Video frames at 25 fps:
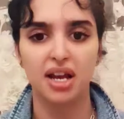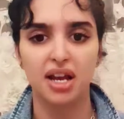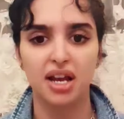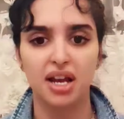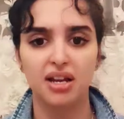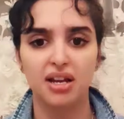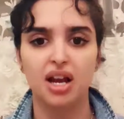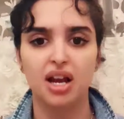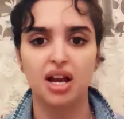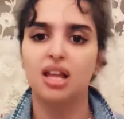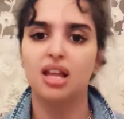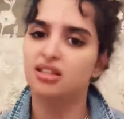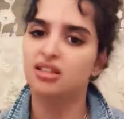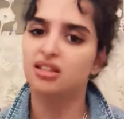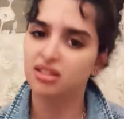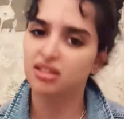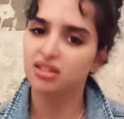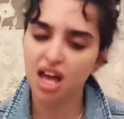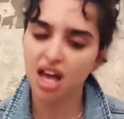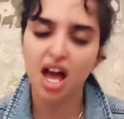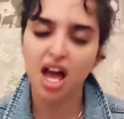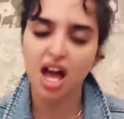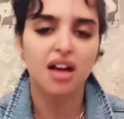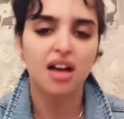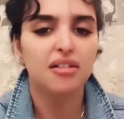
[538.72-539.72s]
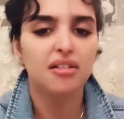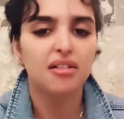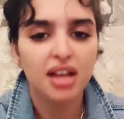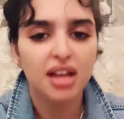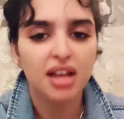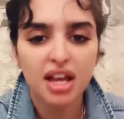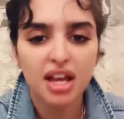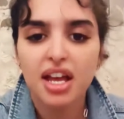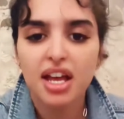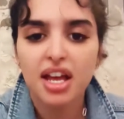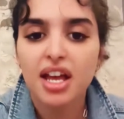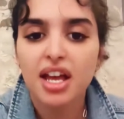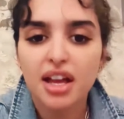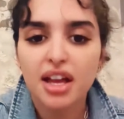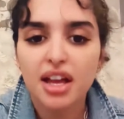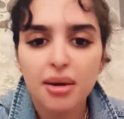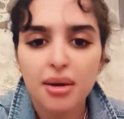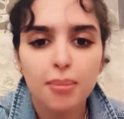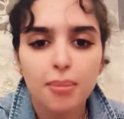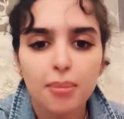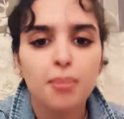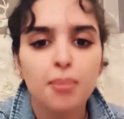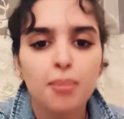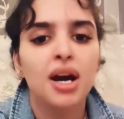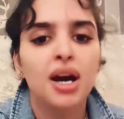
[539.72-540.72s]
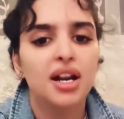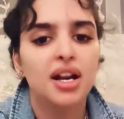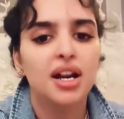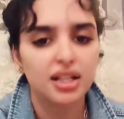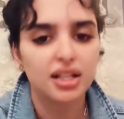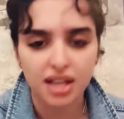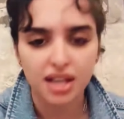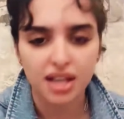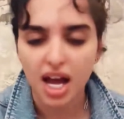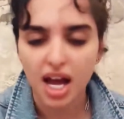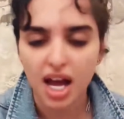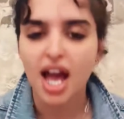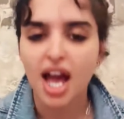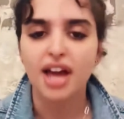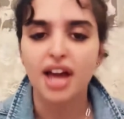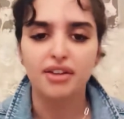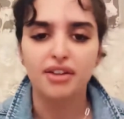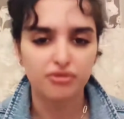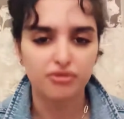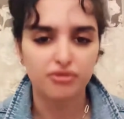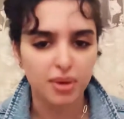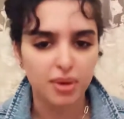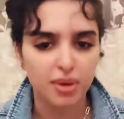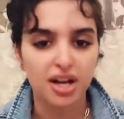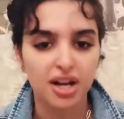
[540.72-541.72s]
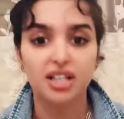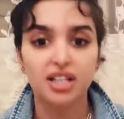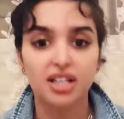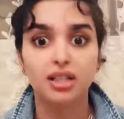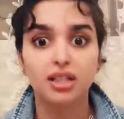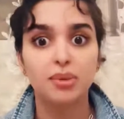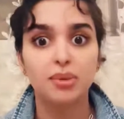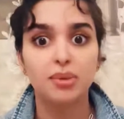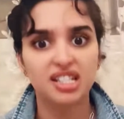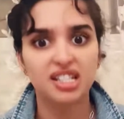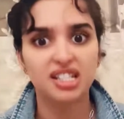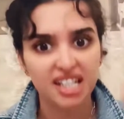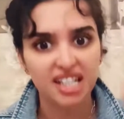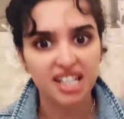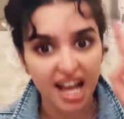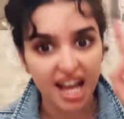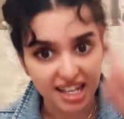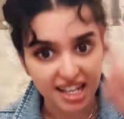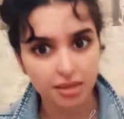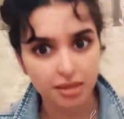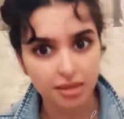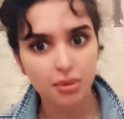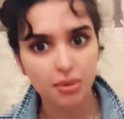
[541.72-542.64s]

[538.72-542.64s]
يومين ساعة مريضة أعرف مريضة بس